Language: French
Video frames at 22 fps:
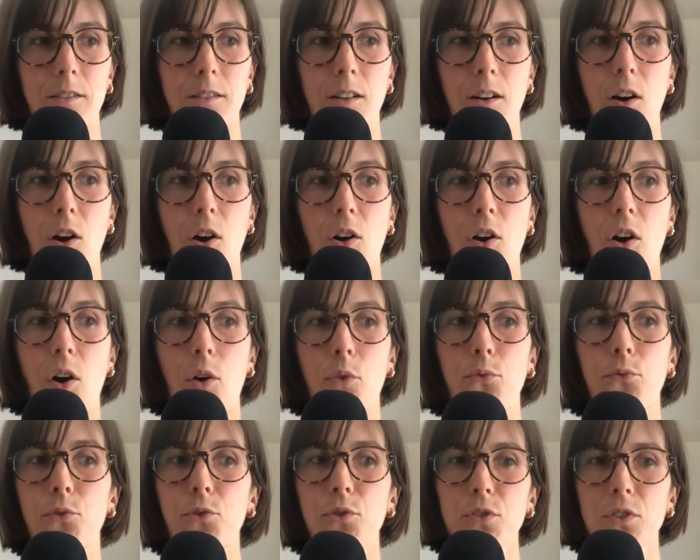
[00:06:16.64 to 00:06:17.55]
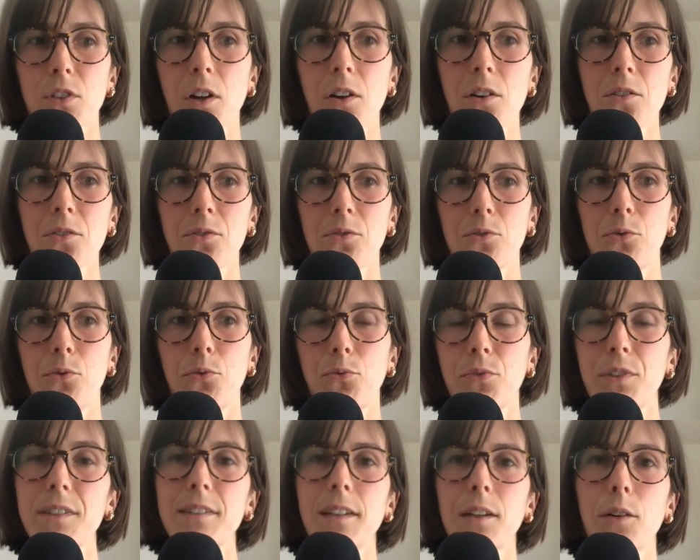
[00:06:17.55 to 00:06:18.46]
en, en faisant une
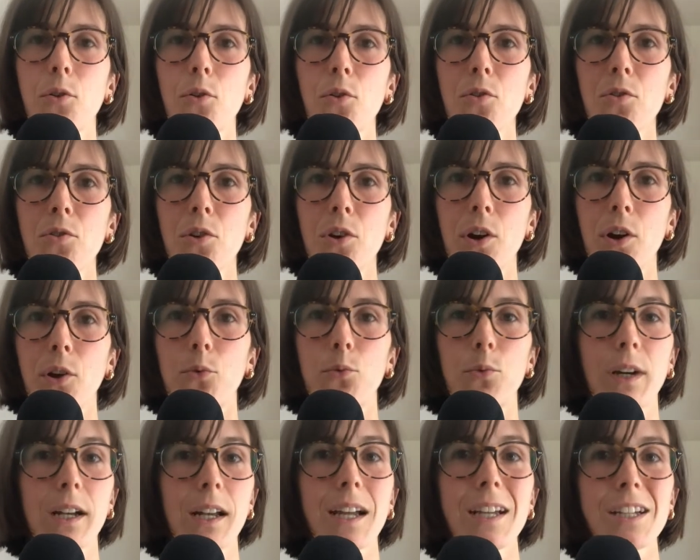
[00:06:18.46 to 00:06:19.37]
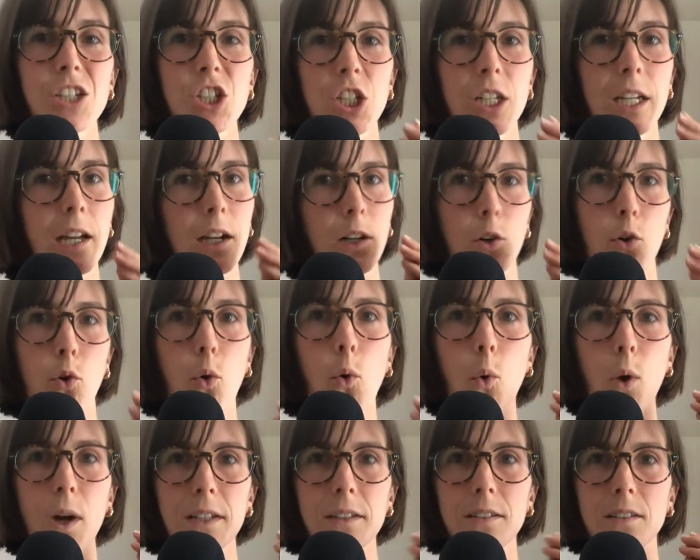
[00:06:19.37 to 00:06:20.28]
vidéo où elle a acheté un
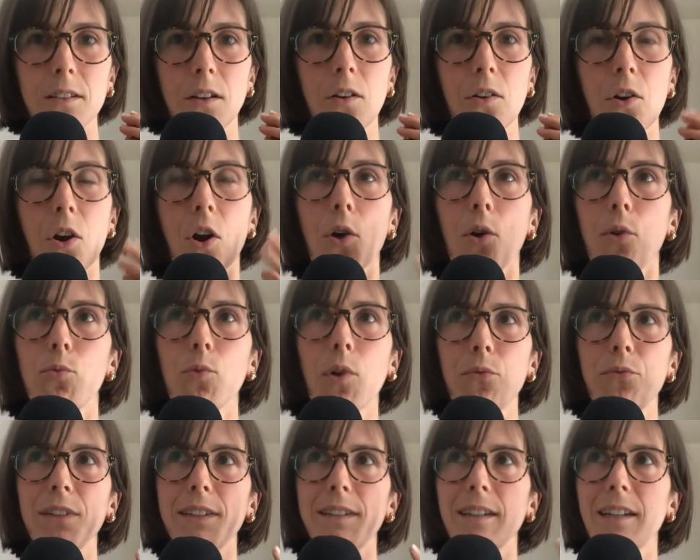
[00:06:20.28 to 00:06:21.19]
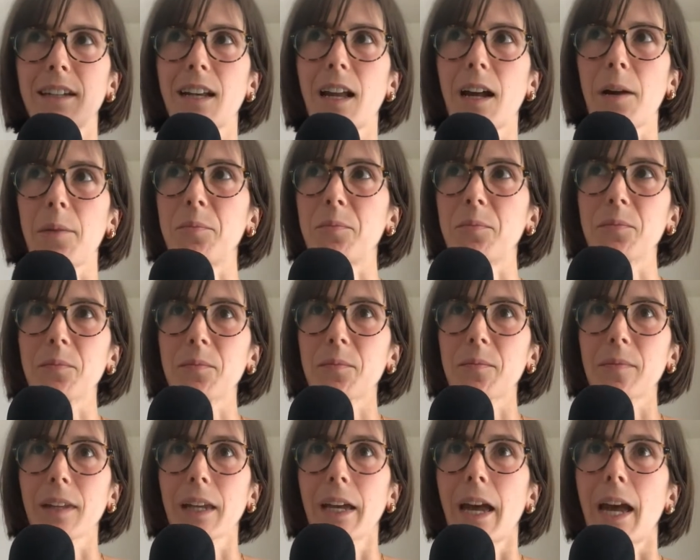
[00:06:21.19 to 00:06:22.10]
croissant, où en fait elle a
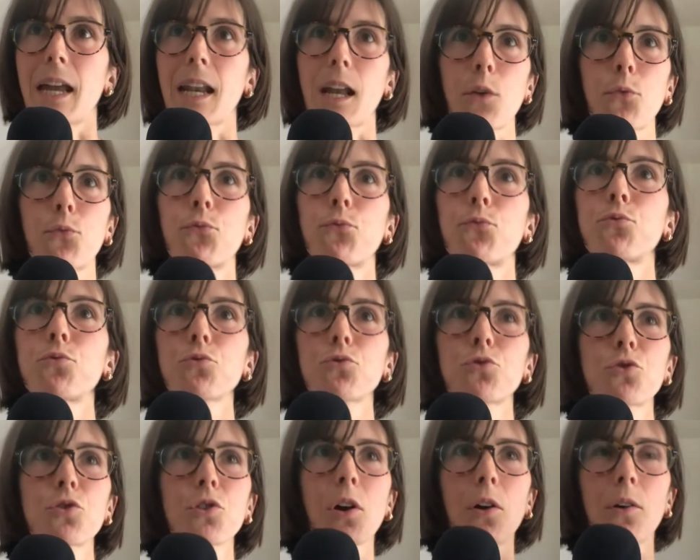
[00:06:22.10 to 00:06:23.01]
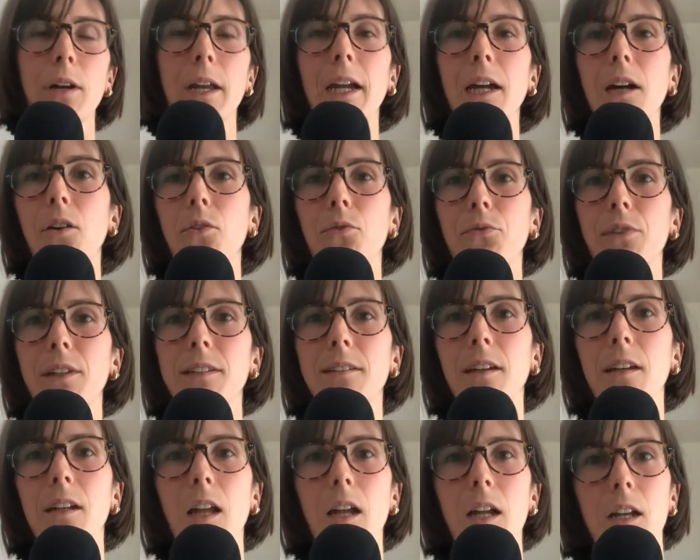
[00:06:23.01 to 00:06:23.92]
elle a foutu en l'air, en fait,
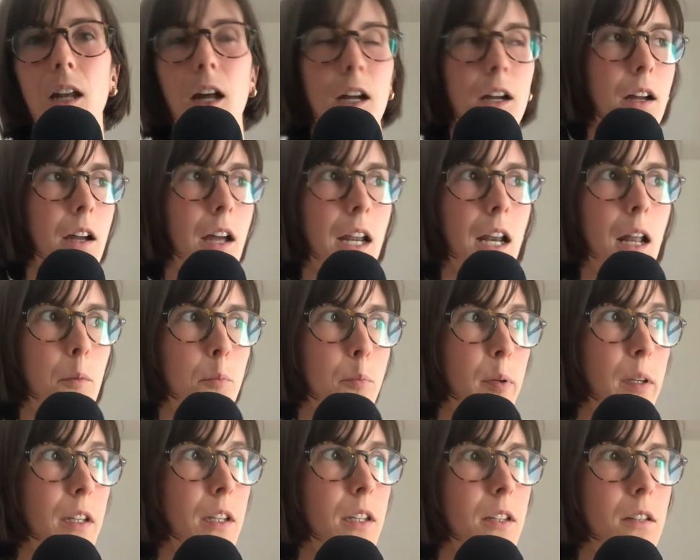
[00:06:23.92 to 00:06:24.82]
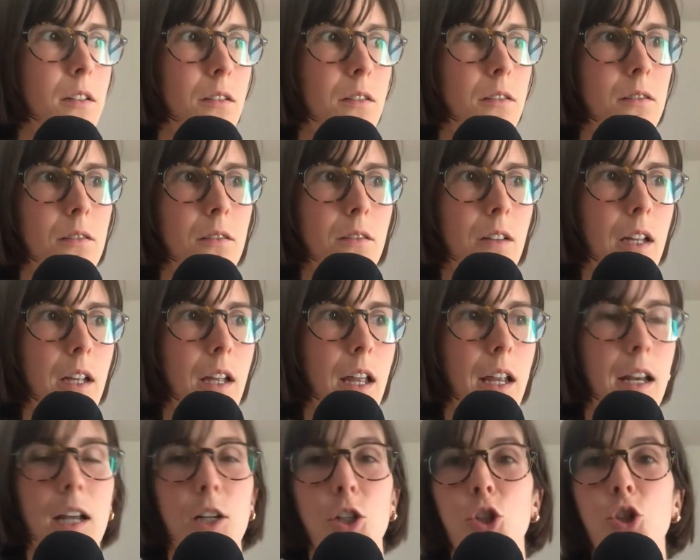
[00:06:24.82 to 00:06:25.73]
elle, elle, a, elle a pris, euh,
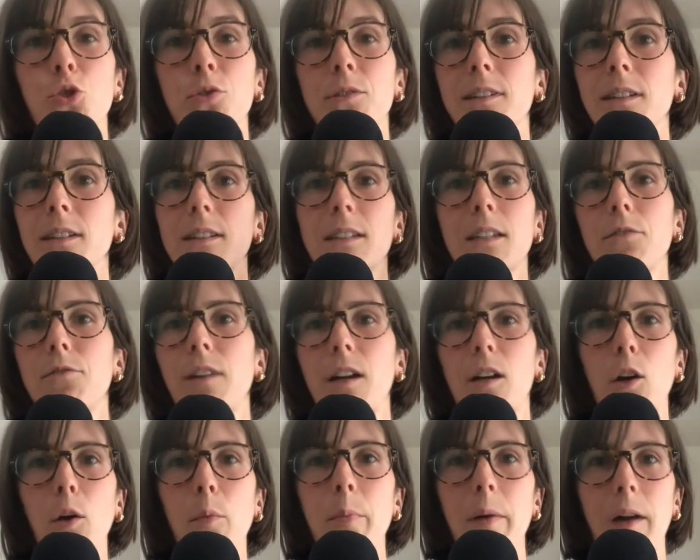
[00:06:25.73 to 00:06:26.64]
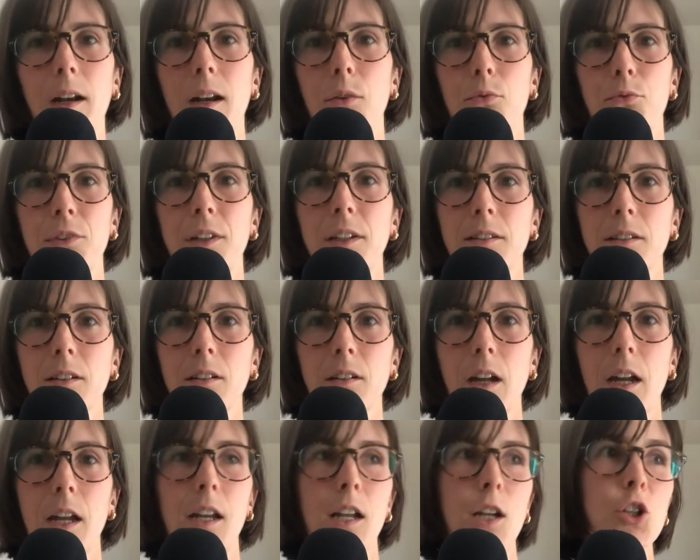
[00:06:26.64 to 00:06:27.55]
elle a jeté ses valeurs par la fenêtre,
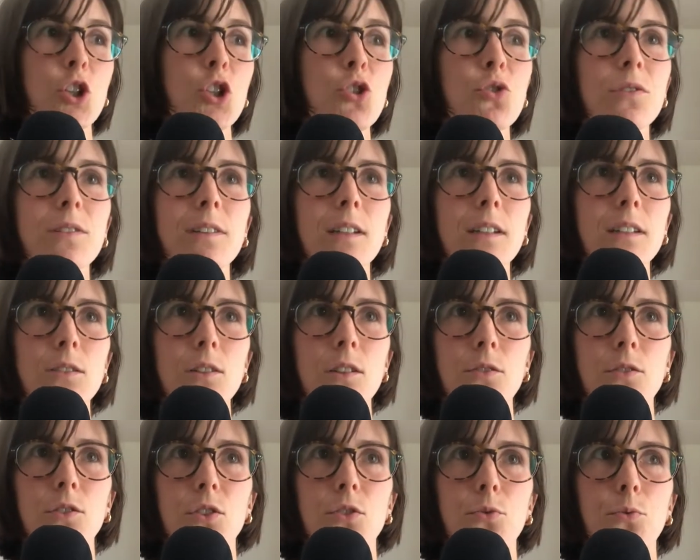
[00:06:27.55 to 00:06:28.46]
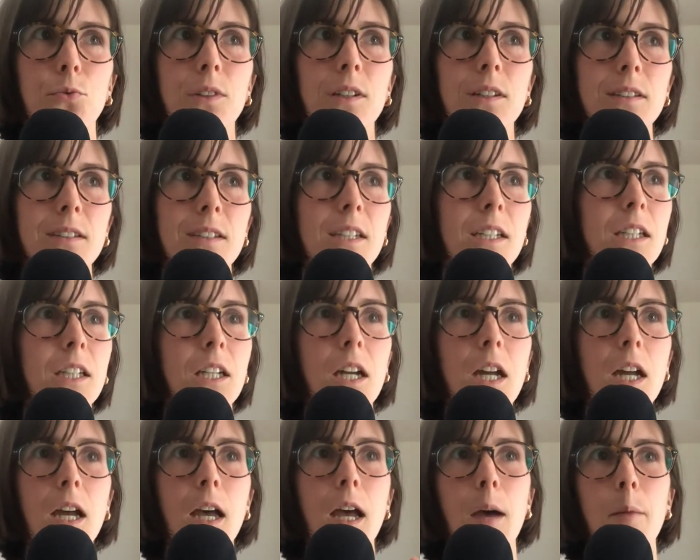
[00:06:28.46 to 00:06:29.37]
elle a jeté son éthique
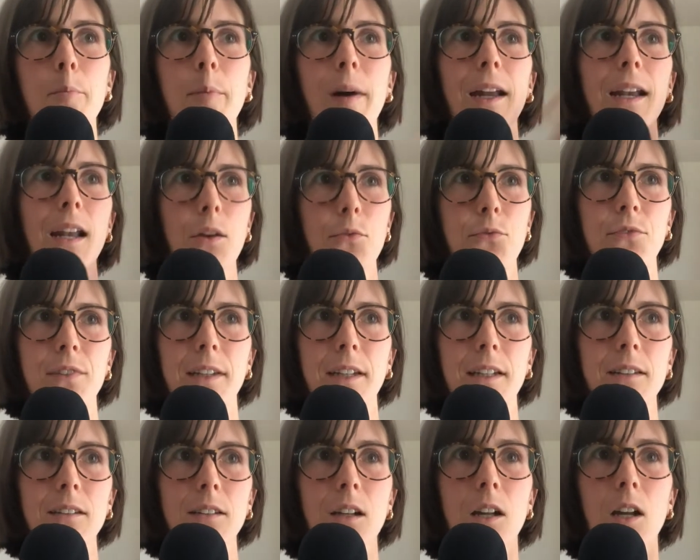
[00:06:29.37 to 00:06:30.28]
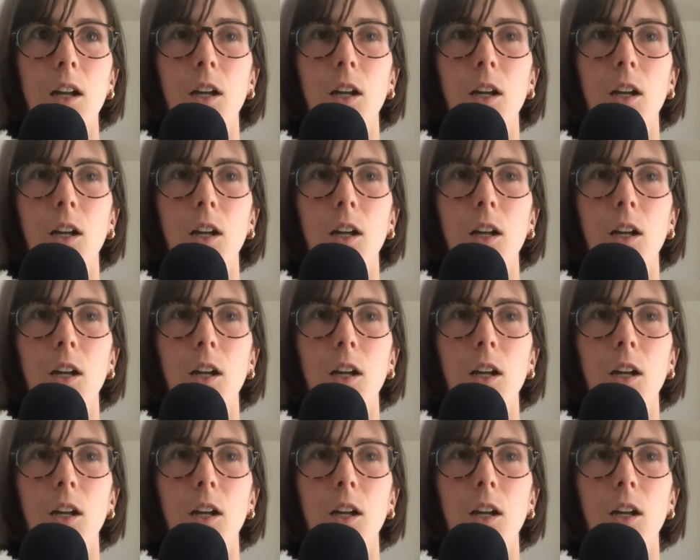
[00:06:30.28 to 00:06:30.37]
par la fenêtre.